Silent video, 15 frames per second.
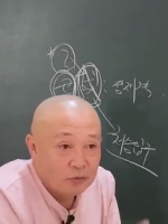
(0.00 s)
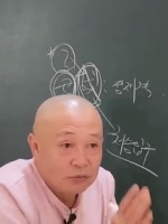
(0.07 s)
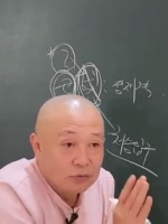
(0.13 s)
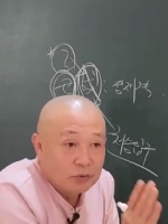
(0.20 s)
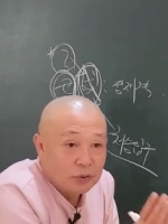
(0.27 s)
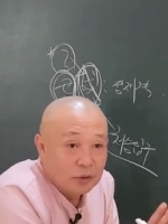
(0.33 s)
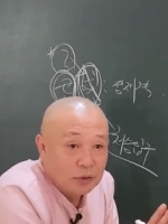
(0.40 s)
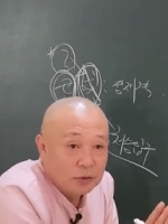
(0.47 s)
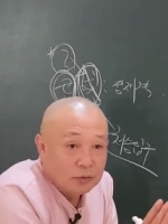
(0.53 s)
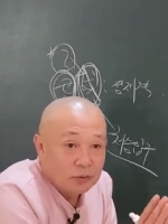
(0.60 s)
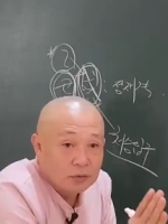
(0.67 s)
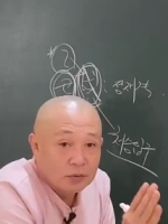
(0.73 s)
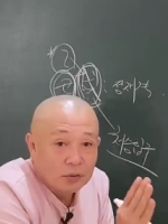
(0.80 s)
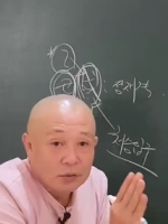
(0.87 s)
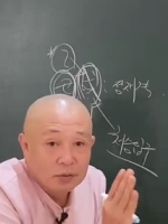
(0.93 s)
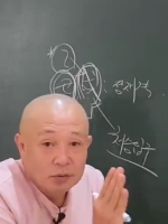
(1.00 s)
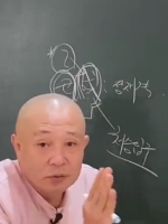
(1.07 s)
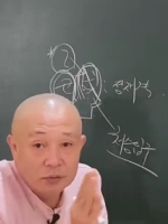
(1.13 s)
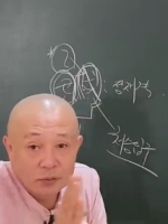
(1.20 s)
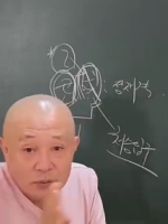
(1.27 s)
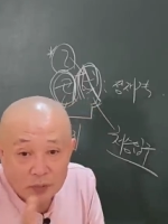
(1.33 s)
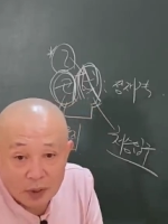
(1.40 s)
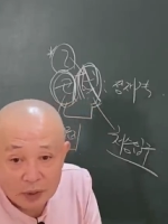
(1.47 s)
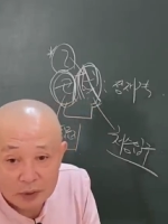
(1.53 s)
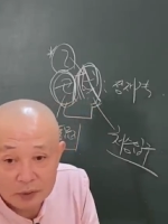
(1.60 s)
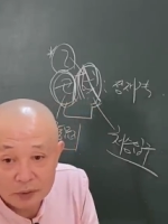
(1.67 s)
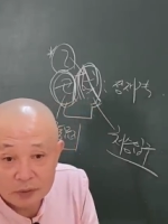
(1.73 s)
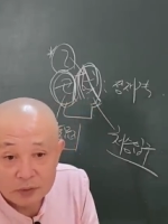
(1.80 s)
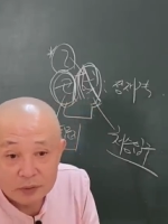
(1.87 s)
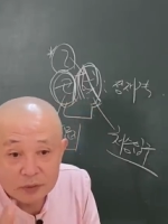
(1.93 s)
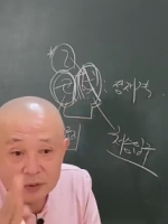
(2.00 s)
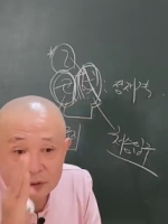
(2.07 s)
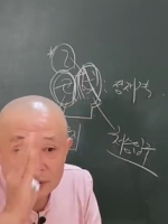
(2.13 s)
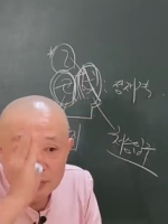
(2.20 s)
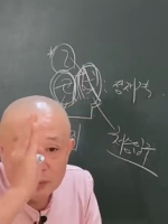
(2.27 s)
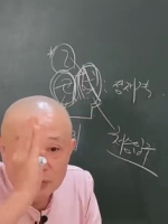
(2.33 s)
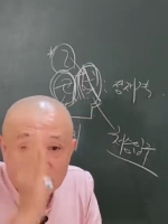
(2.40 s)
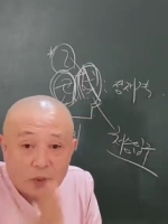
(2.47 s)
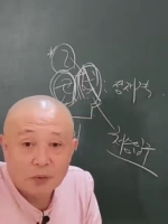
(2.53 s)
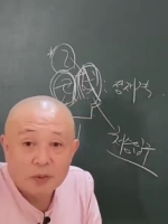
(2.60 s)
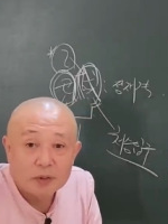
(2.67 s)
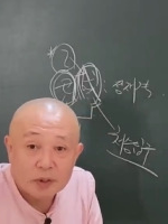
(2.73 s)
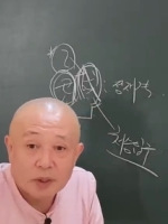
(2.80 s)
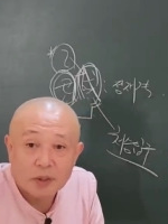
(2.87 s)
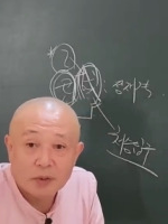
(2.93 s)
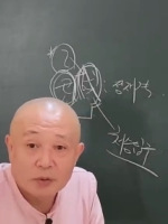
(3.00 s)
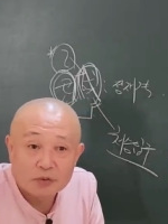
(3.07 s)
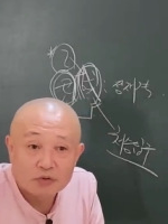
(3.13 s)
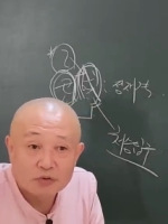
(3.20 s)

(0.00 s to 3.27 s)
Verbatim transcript: 육체에서 정신으로 가는 그 길목이라고 했잖아요.